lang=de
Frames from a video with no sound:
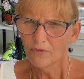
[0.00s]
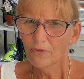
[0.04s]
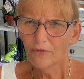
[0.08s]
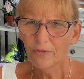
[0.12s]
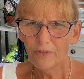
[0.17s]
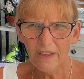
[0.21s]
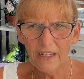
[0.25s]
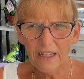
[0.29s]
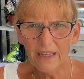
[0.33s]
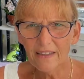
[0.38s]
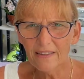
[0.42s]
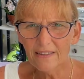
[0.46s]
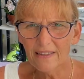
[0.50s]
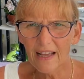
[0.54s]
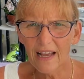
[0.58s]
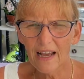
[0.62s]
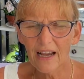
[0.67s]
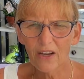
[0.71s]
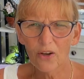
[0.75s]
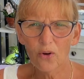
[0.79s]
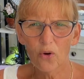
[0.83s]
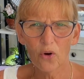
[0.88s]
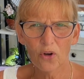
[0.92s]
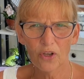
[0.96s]
Viele
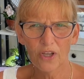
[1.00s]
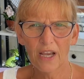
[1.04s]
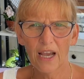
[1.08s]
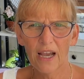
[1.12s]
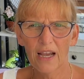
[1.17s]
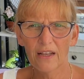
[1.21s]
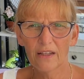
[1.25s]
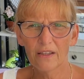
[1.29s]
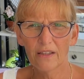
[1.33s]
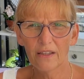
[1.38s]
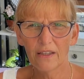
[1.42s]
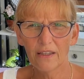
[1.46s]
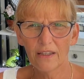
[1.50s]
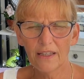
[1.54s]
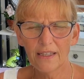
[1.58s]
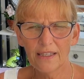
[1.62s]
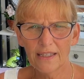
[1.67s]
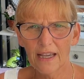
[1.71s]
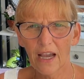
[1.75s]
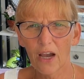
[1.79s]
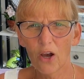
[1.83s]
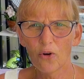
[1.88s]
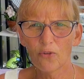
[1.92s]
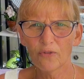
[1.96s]
sagen, oh ja, ich
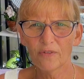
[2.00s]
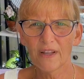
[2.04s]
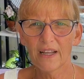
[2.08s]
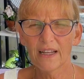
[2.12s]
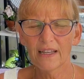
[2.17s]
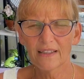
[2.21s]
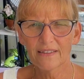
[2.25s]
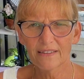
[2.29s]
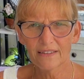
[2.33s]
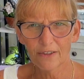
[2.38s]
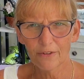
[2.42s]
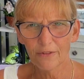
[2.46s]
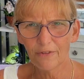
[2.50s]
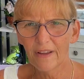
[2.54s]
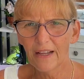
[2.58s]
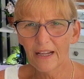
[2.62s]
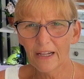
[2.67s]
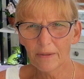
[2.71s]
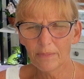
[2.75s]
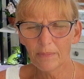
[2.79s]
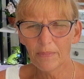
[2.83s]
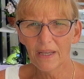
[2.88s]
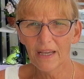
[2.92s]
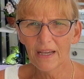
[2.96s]
kaufe da, das
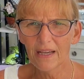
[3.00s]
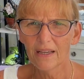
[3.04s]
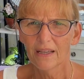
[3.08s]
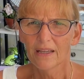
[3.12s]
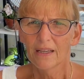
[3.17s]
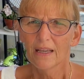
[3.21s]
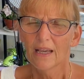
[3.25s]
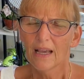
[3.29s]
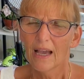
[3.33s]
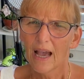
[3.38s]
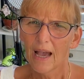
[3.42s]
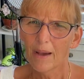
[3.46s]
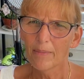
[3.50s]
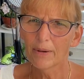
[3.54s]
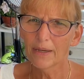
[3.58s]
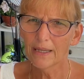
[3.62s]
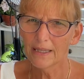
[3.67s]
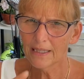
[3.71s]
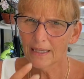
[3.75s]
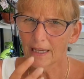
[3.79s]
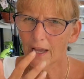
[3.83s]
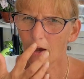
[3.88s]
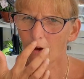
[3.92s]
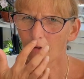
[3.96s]
gefällt mir, aber
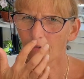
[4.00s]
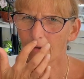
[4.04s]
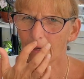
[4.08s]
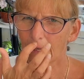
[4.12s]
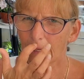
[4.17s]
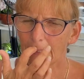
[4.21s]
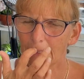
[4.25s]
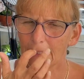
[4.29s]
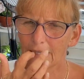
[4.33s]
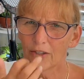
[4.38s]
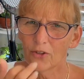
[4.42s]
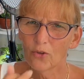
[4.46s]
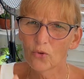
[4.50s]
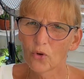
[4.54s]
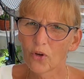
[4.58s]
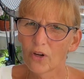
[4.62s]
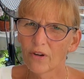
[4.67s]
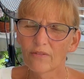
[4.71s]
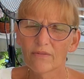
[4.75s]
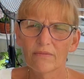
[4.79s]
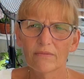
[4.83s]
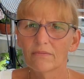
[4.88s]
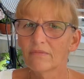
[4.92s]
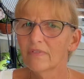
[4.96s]
ich kaufe eigentlich
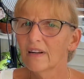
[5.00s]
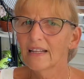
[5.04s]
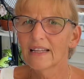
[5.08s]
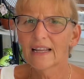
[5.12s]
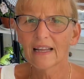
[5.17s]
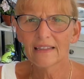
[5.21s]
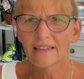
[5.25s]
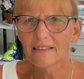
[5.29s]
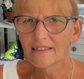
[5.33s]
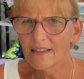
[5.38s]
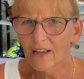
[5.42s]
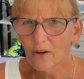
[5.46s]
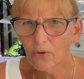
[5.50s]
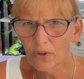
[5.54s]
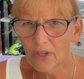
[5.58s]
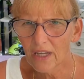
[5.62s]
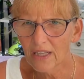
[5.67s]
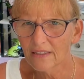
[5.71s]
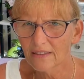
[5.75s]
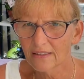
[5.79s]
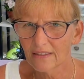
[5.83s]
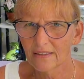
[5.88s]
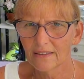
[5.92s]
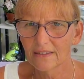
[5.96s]
nur, weil da eine Sauna
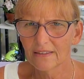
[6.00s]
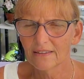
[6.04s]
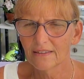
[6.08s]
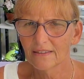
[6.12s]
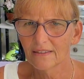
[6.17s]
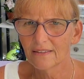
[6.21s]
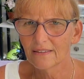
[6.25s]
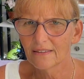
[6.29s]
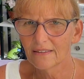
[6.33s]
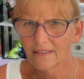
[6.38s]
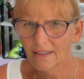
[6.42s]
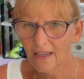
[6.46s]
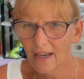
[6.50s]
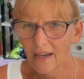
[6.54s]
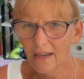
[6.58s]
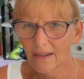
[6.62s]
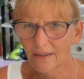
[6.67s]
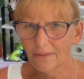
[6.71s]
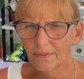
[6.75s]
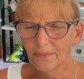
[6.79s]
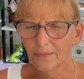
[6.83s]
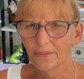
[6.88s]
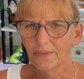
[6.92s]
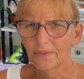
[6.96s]
drin ist. Ja?
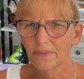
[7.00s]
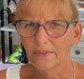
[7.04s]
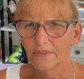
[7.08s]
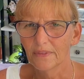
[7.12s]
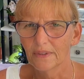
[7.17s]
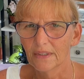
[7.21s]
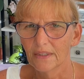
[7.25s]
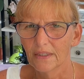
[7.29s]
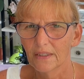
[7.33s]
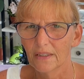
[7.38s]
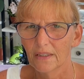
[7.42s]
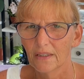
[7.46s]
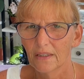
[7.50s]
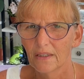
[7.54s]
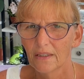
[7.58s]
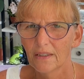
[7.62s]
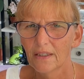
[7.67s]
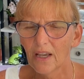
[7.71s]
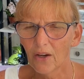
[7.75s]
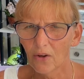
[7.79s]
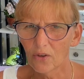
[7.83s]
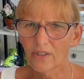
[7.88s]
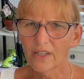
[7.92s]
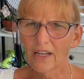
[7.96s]

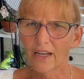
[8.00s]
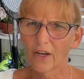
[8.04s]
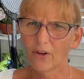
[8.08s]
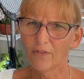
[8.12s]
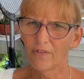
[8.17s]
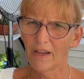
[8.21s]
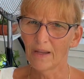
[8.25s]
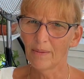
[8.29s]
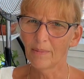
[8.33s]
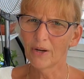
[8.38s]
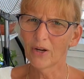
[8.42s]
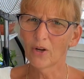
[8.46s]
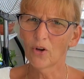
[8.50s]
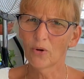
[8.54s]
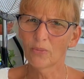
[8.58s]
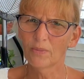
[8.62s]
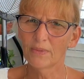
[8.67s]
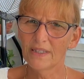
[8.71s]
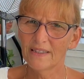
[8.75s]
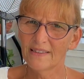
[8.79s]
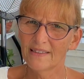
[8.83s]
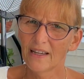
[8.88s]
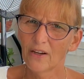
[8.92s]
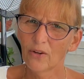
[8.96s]
Ja, und dann auf einmal kommt
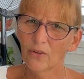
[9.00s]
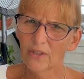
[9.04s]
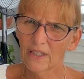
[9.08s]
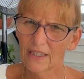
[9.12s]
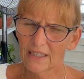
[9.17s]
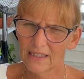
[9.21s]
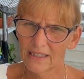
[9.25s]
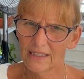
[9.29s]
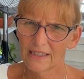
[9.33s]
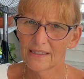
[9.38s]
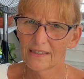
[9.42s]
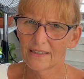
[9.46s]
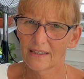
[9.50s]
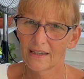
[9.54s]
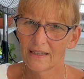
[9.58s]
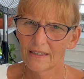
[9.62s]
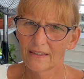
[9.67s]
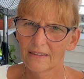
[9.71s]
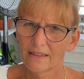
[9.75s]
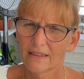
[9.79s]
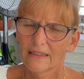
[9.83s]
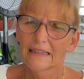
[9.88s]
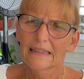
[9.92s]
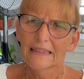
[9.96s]
die Sauna nicht rein.
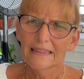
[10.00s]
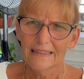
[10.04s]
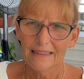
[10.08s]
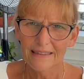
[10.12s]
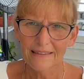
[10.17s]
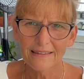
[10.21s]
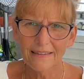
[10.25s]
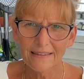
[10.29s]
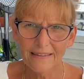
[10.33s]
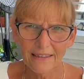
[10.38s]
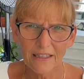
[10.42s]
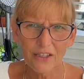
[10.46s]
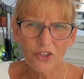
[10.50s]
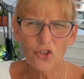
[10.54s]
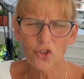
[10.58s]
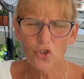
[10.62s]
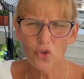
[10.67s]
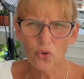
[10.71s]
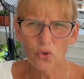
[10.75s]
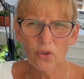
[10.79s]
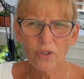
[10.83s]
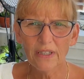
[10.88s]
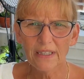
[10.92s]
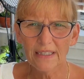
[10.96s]
Das ist dann
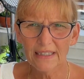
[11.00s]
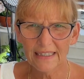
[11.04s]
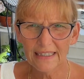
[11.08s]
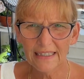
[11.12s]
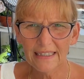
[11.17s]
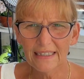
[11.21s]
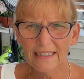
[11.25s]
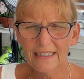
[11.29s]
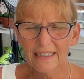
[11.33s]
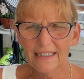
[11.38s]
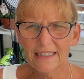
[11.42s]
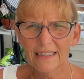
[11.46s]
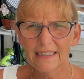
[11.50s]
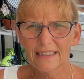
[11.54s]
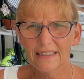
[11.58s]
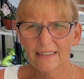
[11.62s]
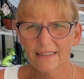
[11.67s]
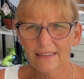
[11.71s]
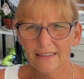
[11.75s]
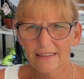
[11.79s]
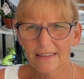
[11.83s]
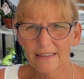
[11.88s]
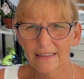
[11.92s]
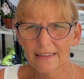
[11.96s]
schon richtig
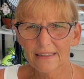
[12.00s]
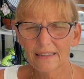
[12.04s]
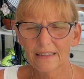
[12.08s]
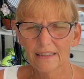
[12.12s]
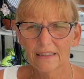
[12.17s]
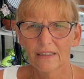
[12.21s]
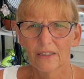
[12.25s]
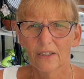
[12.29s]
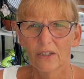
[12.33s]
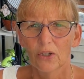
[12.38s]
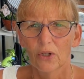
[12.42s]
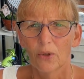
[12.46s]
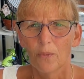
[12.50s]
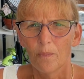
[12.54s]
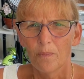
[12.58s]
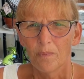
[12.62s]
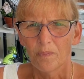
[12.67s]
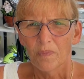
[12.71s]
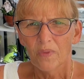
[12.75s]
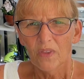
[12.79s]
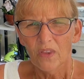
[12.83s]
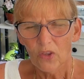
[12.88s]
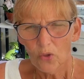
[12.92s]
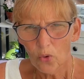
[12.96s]
äh,
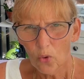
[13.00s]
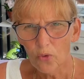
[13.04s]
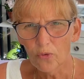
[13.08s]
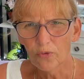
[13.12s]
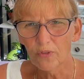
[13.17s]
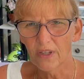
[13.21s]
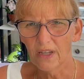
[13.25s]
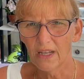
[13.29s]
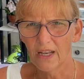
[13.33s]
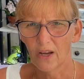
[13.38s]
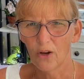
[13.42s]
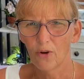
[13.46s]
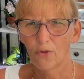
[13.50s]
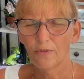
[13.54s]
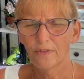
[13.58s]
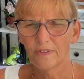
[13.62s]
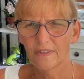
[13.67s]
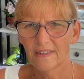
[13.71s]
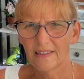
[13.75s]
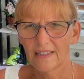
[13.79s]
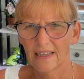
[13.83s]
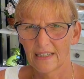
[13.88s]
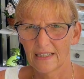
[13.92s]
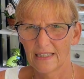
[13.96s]
doof
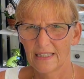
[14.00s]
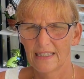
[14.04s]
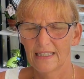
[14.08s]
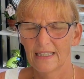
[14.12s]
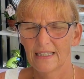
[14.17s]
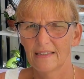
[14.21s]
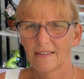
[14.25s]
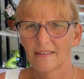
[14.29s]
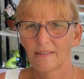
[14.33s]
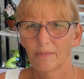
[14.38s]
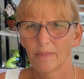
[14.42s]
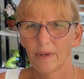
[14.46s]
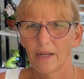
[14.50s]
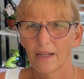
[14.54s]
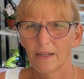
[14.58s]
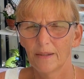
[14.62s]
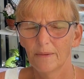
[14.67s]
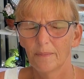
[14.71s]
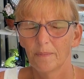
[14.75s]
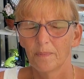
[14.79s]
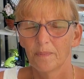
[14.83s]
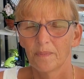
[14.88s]
gelaufen, sag ich jetzt mal.